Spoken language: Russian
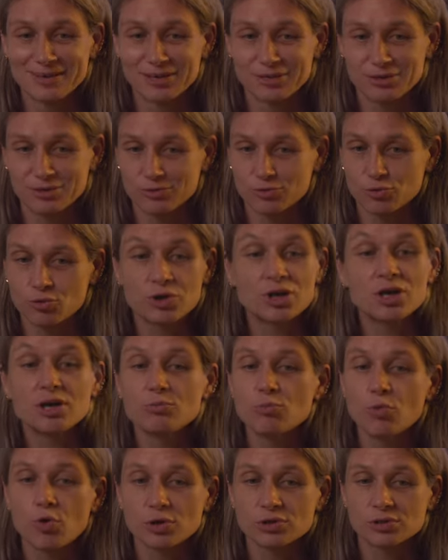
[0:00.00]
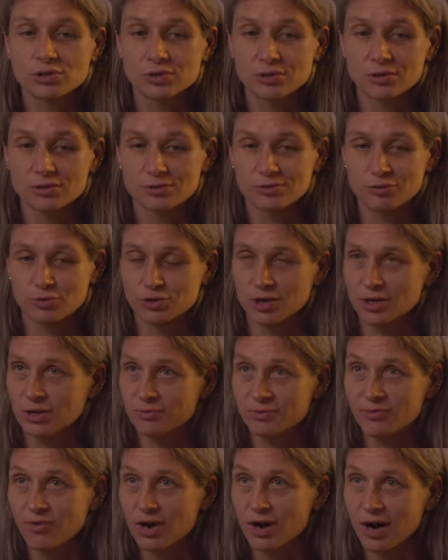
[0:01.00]
это другие эмоции, то есть они
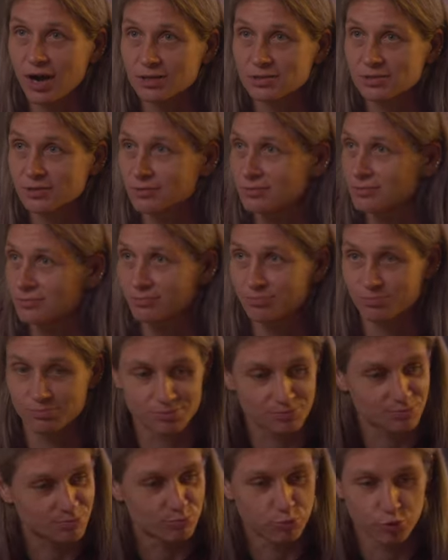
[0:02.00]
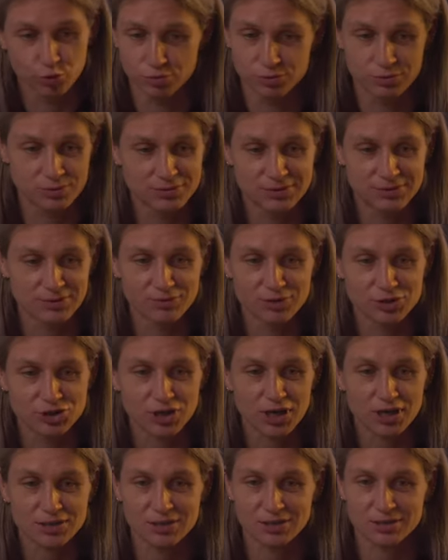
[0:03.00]
в два раза будут
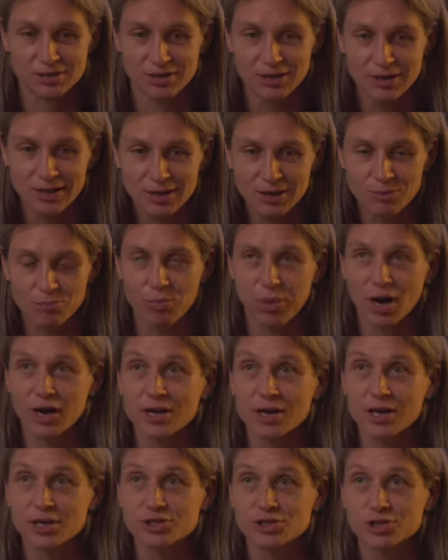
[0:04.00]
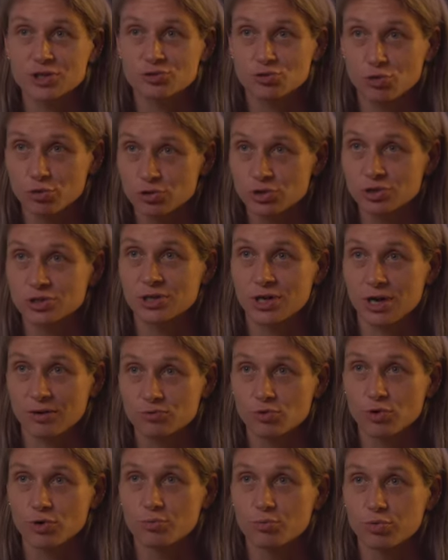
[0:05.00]
завышаться, это болельщики тоже все
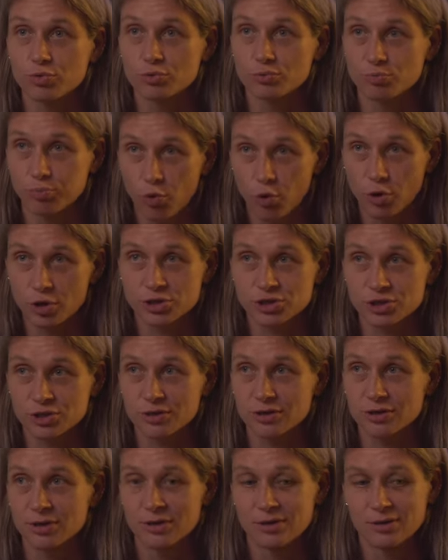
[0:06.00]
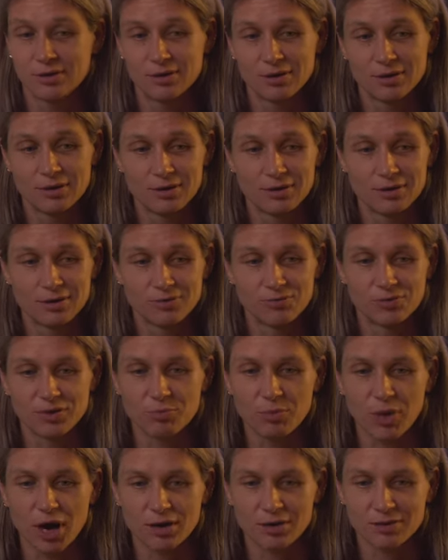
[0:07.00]
равно их будет больше
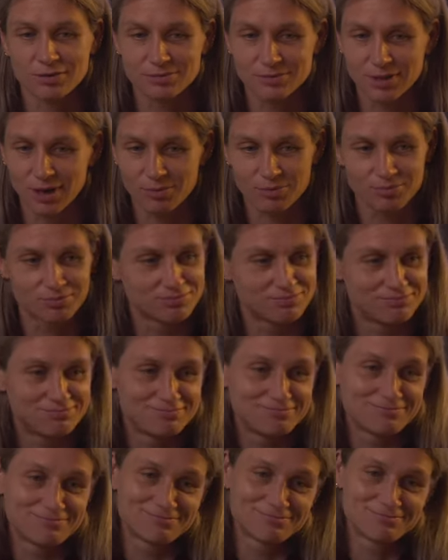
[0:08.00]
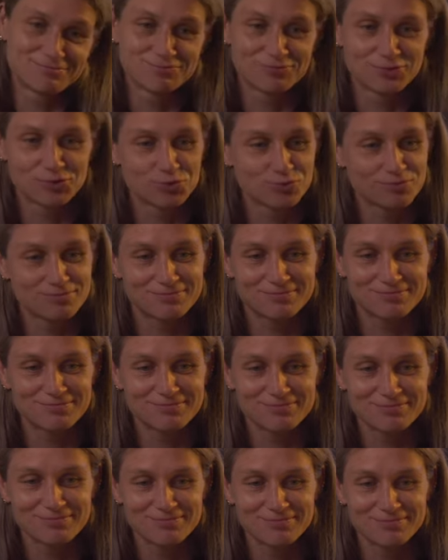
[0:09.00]
внимание там ну,
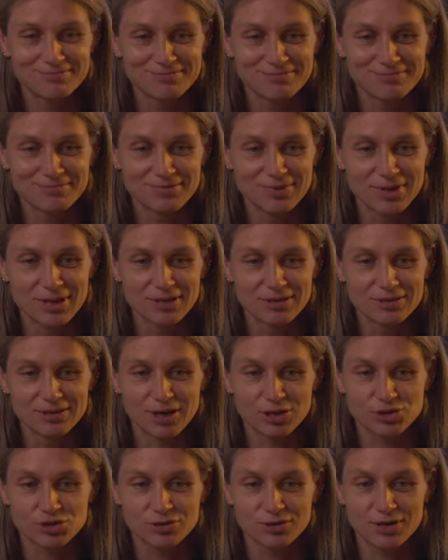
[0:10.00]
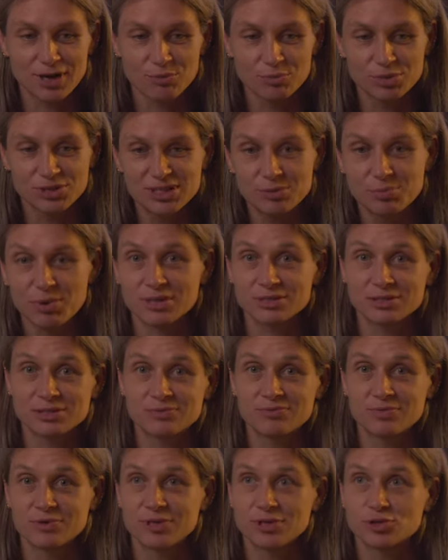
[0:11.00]
даже как бы себя
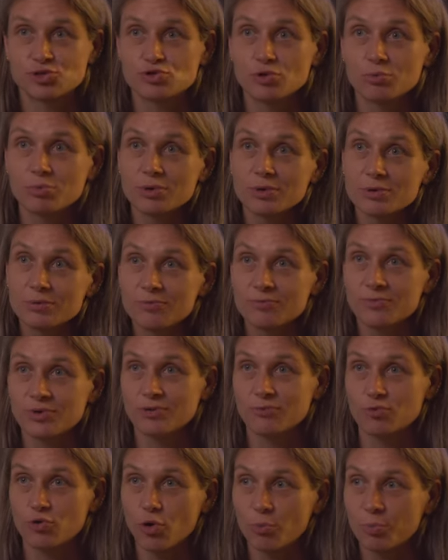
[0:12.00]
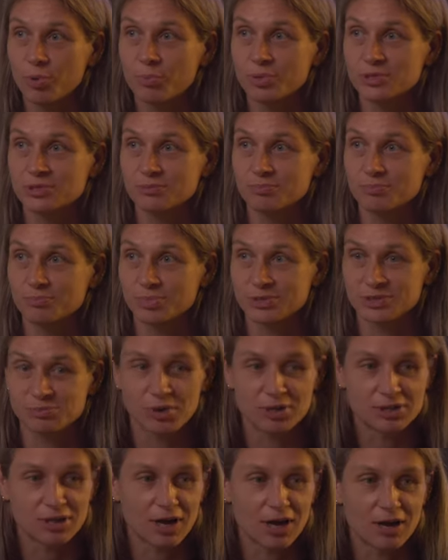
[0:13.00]
засветить, чтобы в Европе пос
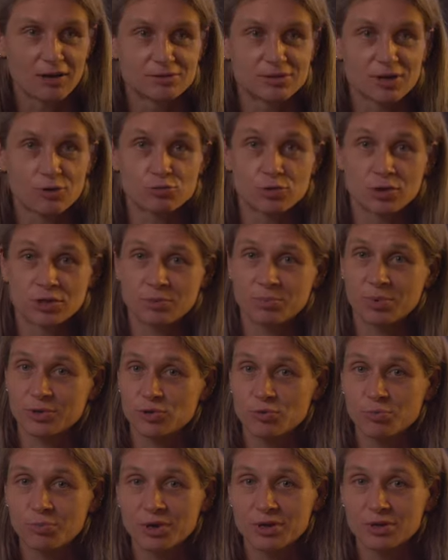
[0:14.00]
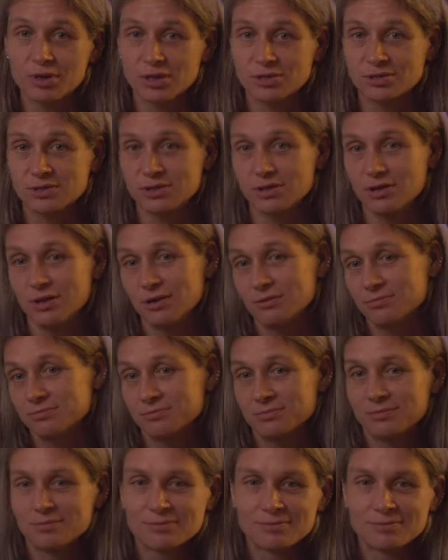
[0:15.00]
посмотрели на тебя, куда-то потом пригласили.